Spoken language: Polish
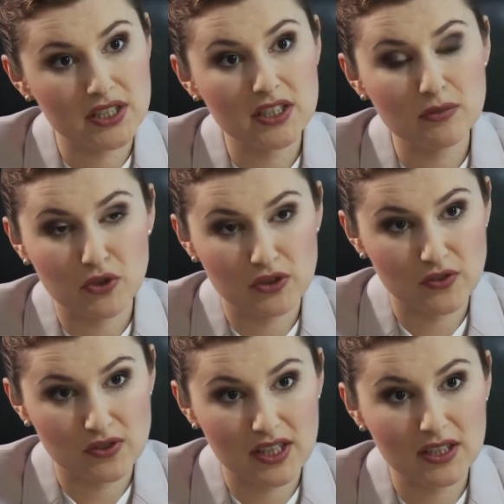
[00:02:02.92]
jedynym
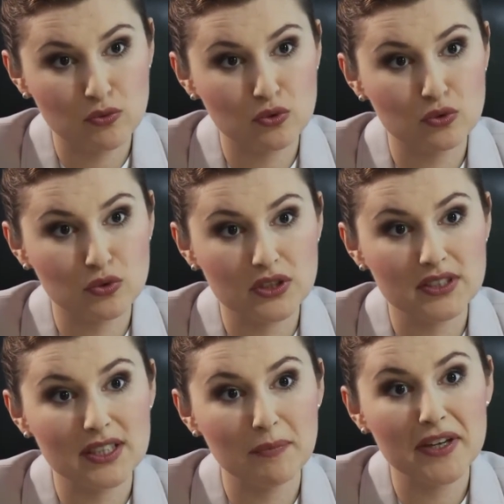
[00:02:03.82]
rozwiązaniem, który
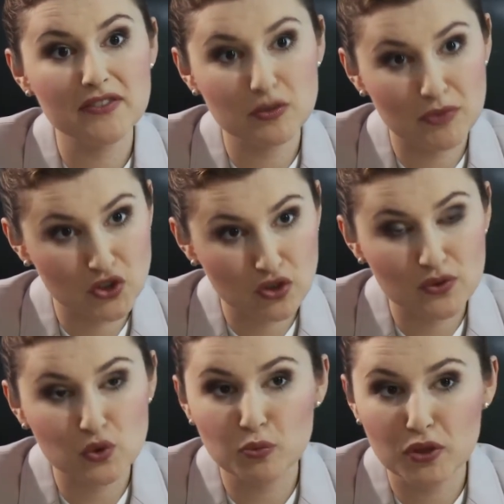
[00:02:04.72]
zapewni mężowi
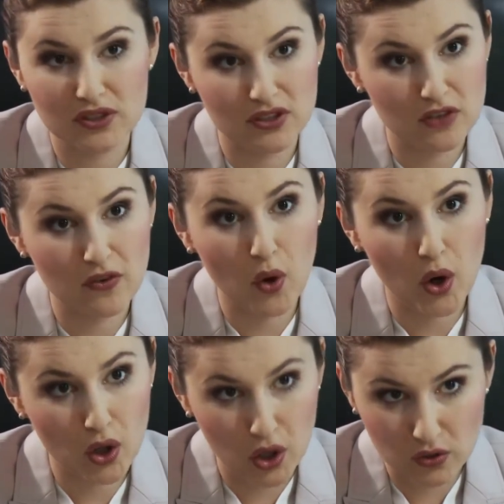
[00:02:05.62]
stuprocentową
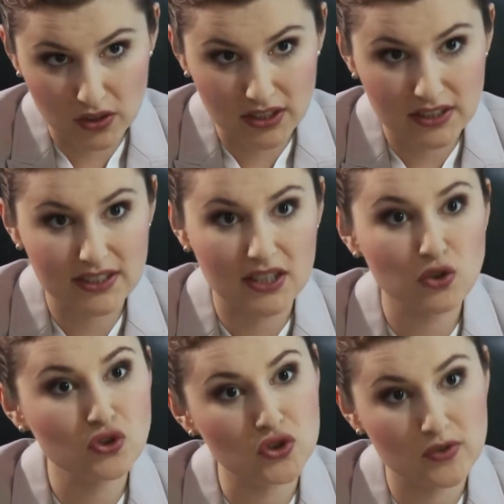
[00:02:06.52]
ochronę i
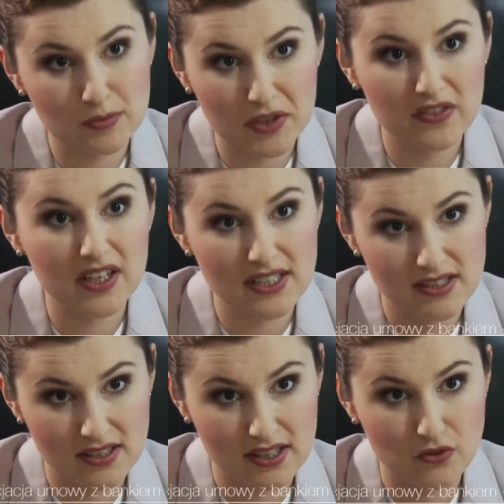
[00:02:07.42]
zakończy tę sprawę raz
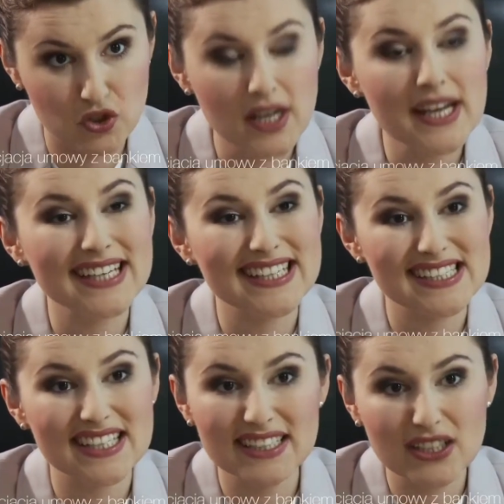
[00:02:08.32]
na zawsze,
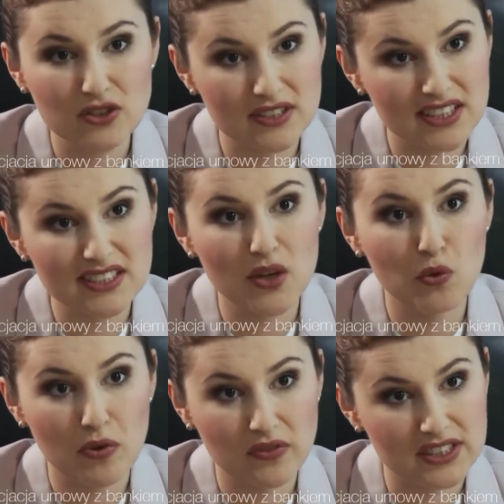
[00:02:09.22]
jest renegocjacja
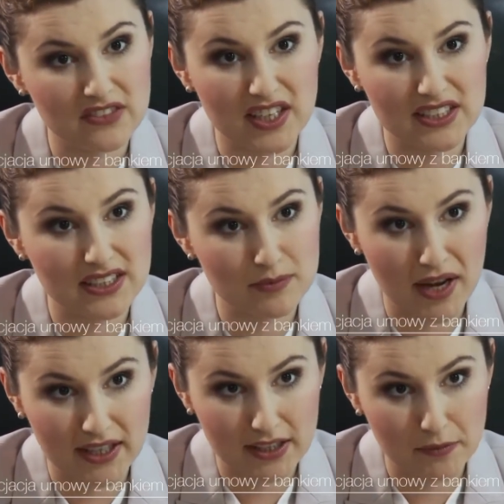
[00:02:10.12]
umowy zawartej z
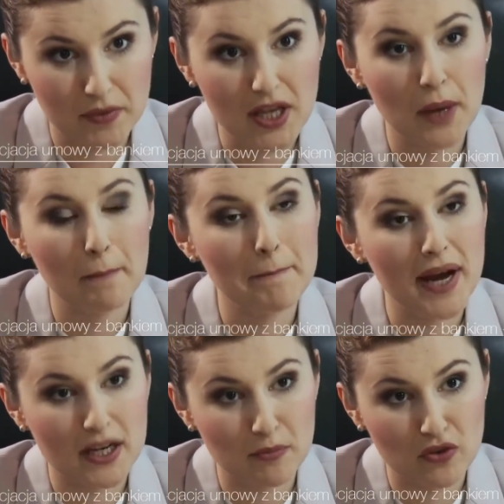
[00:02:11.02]
bankiem.
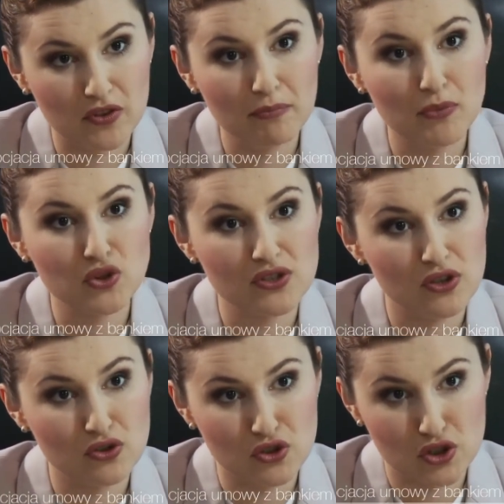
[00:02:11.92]
Bank bowiem może
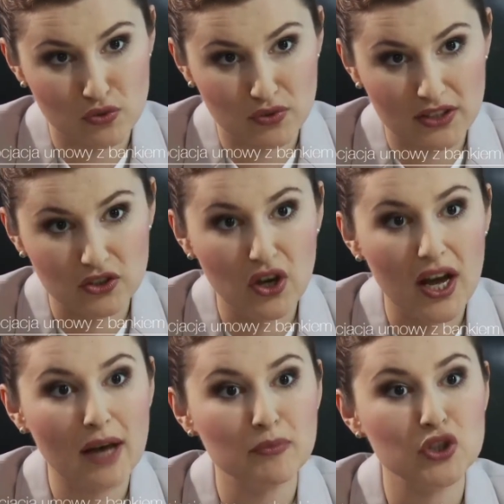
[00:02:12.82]
zgodzić się na to,
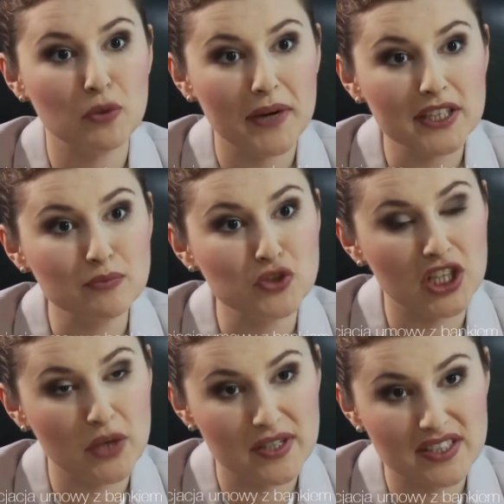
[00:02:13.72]
aby to pani
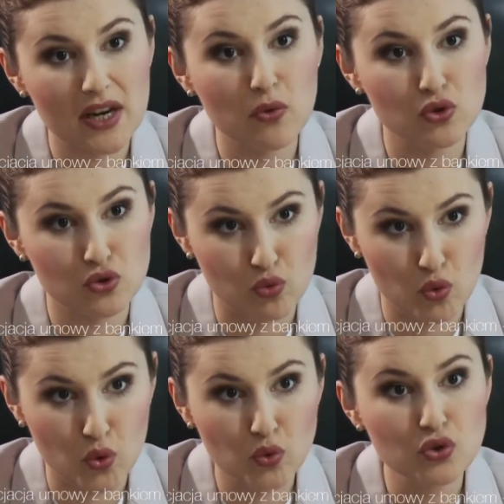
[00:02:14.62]
przejęła całość
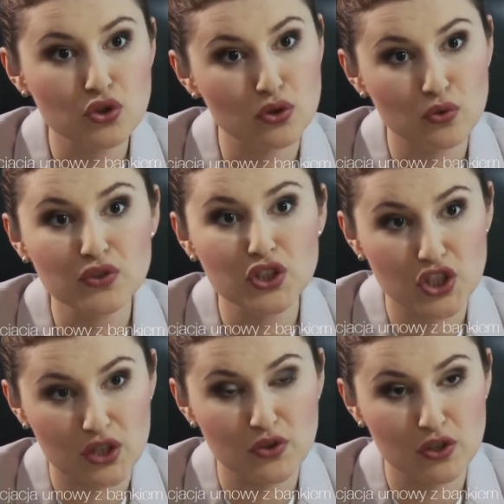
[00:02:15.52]
długu, czyli również
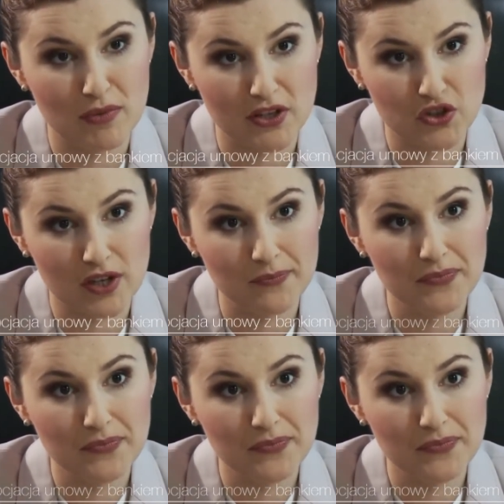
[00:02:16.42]
część męża.